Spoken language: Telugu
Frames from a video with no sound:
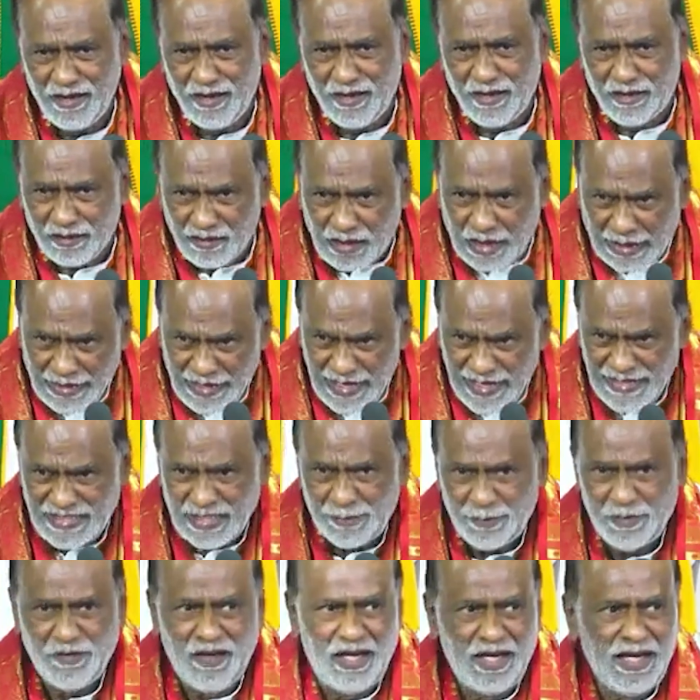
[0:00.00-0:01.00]
కనీసం
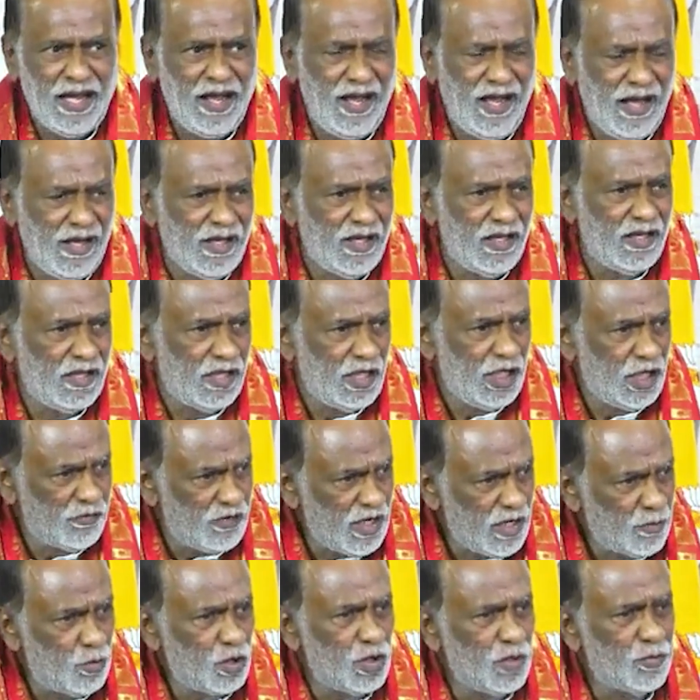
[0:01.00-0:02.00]
ఇవాళ ఇరవై
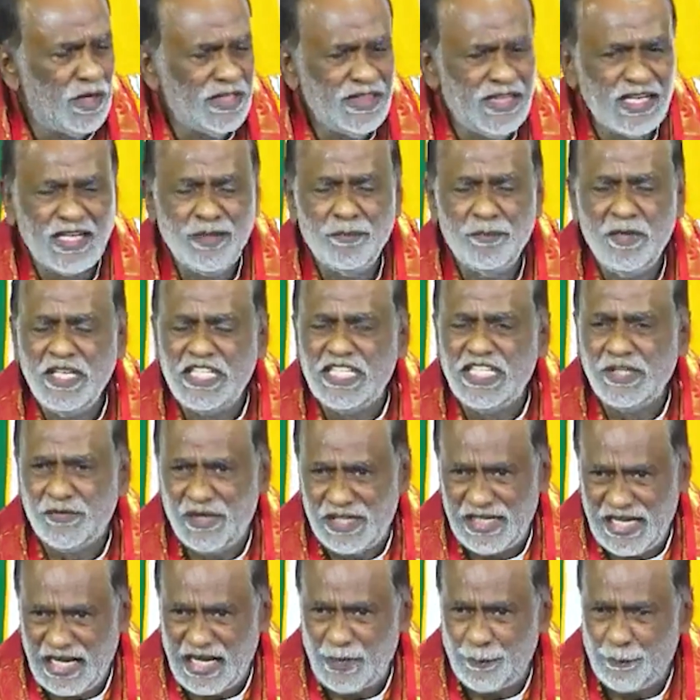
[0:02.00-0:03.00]
మూడు మందికి మించి
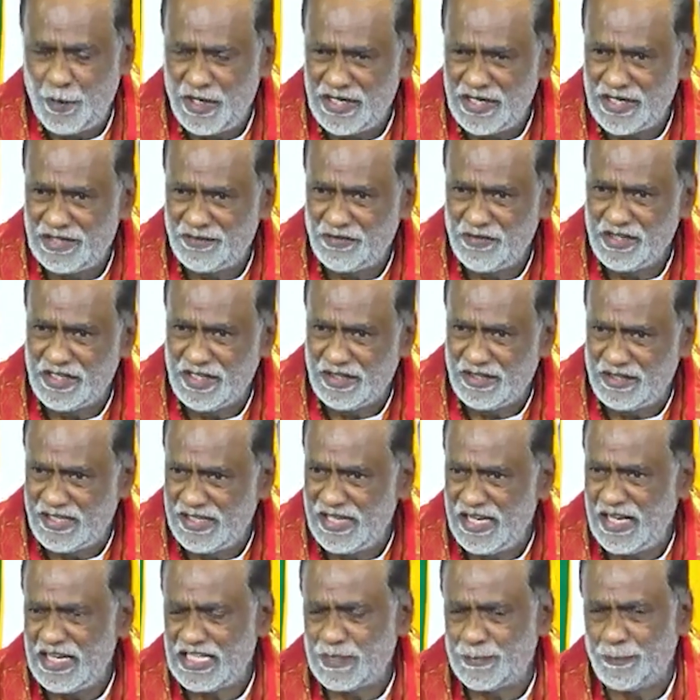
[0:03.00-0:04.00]
ఇవ్వలేకపోయినటువంటి
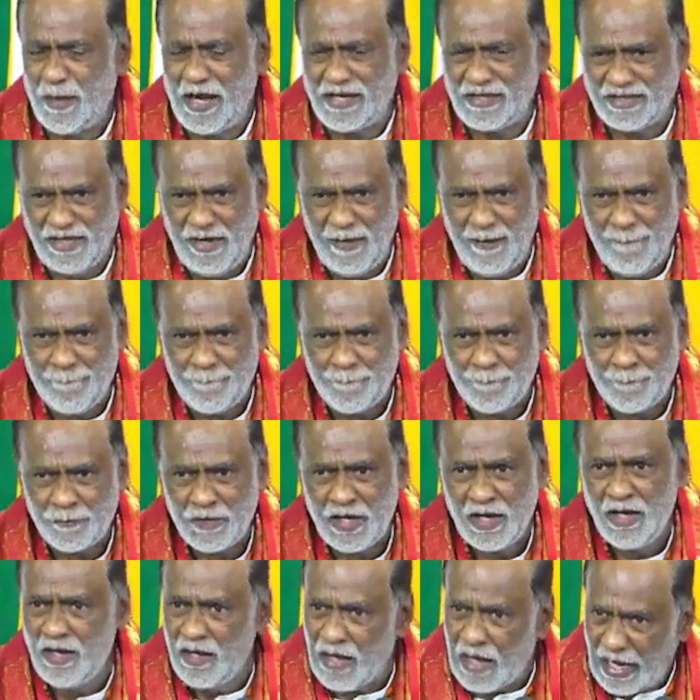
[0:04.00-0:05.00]
టీఆర్ఎస్ పార్టీ
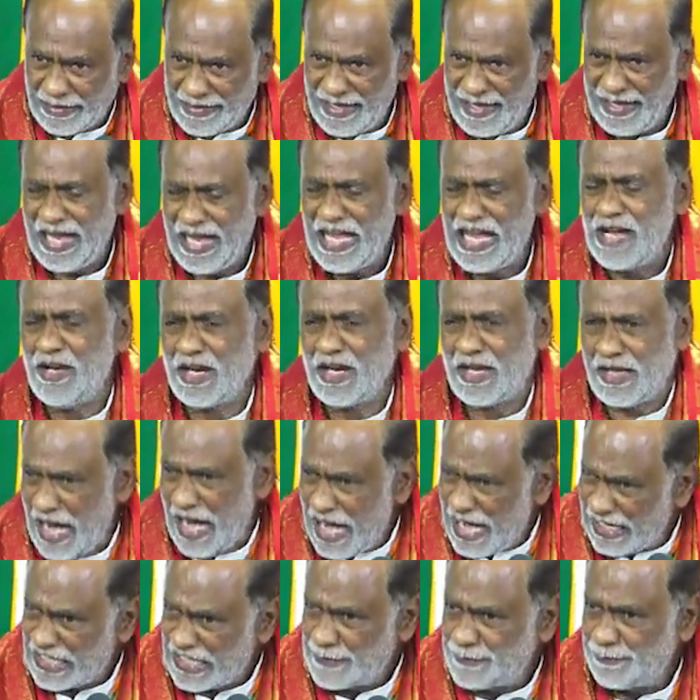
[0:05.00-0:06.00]
అదే రకంగా ఇవాళ
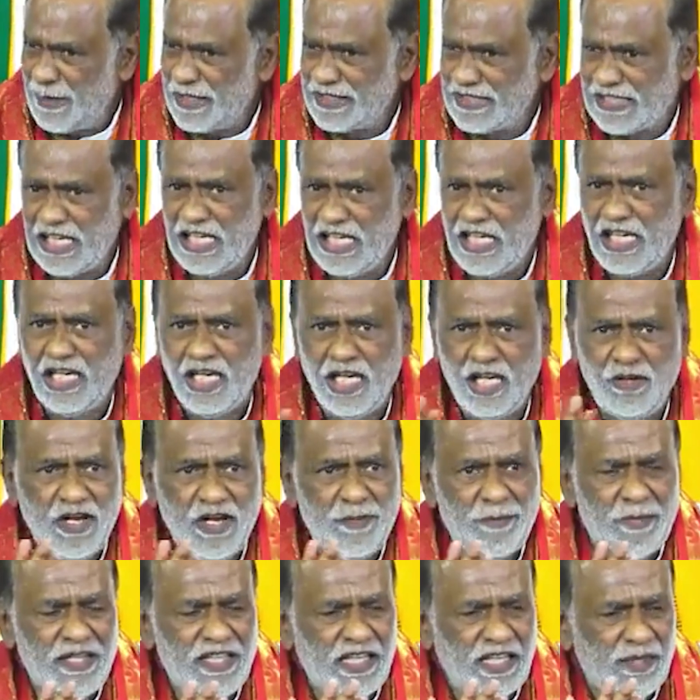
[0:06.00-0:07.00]
కాంగ్రెస్ పార్టీ ఇరవై
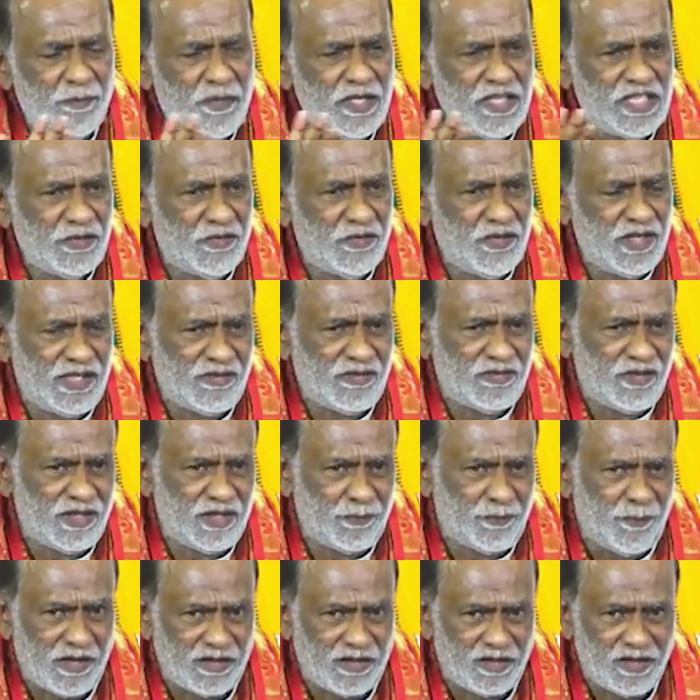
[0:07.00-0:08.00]
మందికి మించి ఇవ్వలేటువంటి
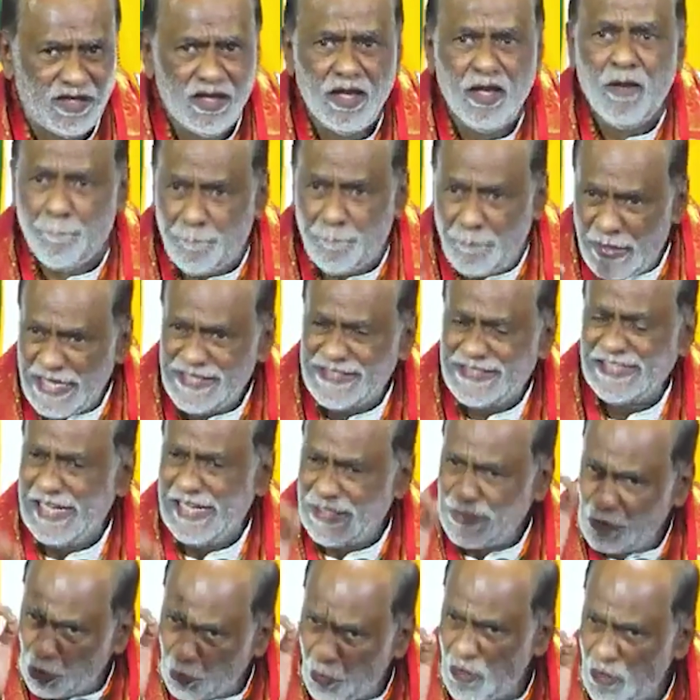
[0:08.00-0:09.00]
పార్టీ బీసీలు
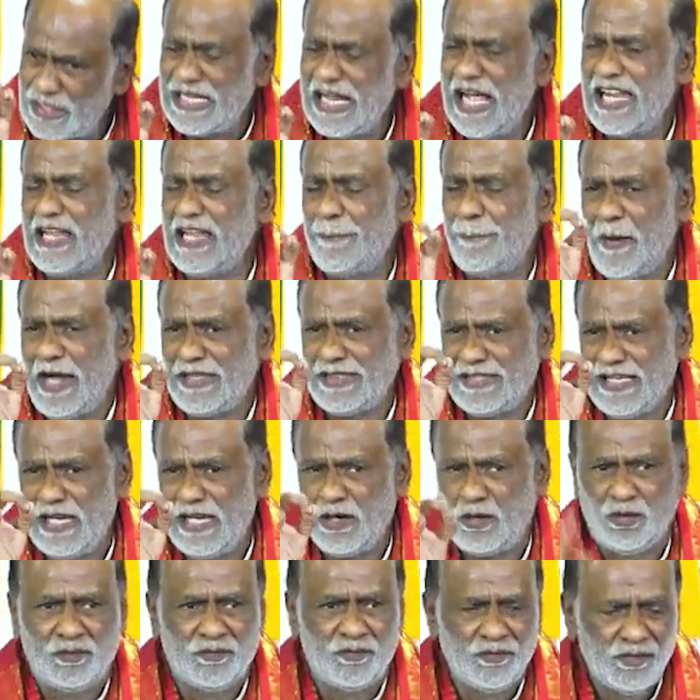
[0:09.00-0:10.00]
ఎందుకు ఓట్లేయాలి
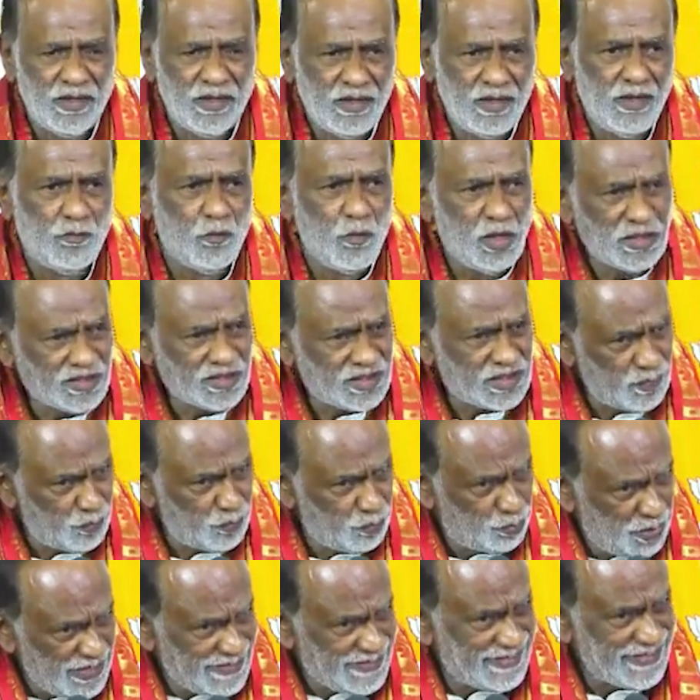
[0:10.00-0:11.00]
పార్టీలకు మొత్తం
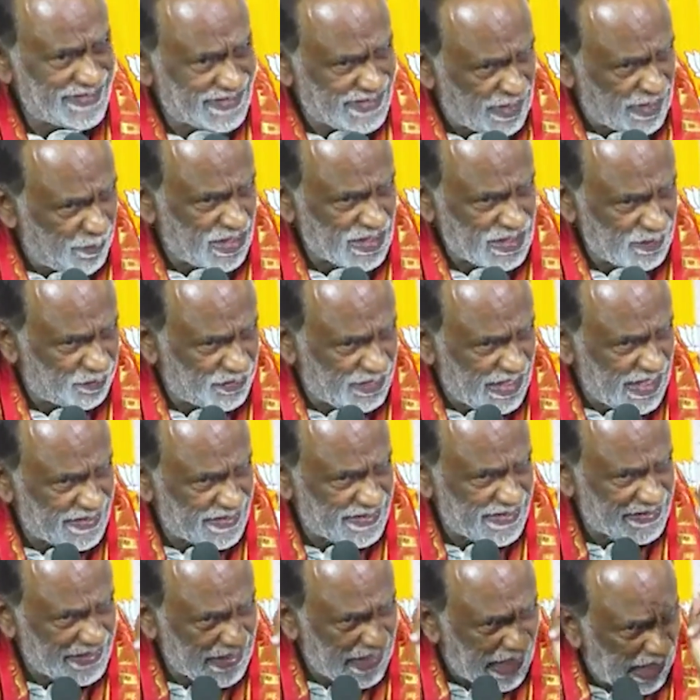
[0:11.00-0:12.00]
బీసీ సమాజం
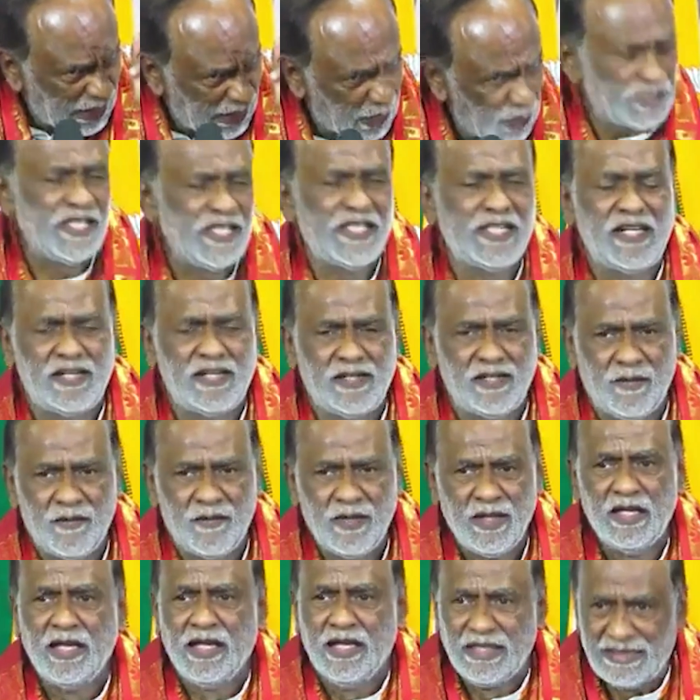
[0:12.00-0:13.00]
దయచేసి ఆలోచన చేయండి
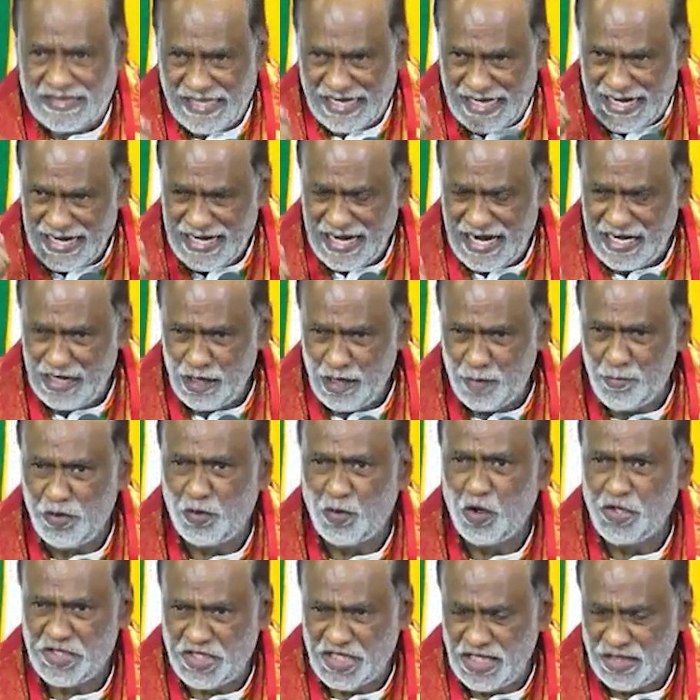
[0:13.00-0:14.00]
తెలంగాణలో మీకు
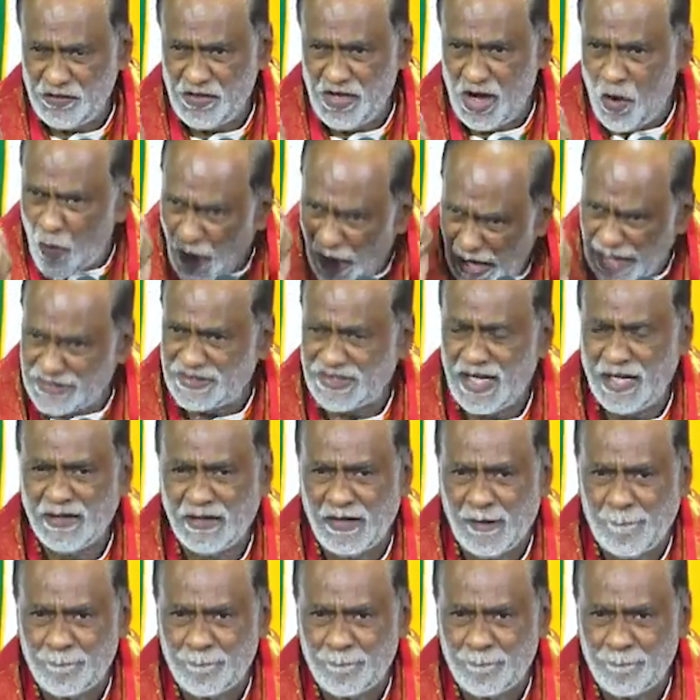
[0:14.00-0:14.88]
వచ్చినటువంటి అవకాశాన్ని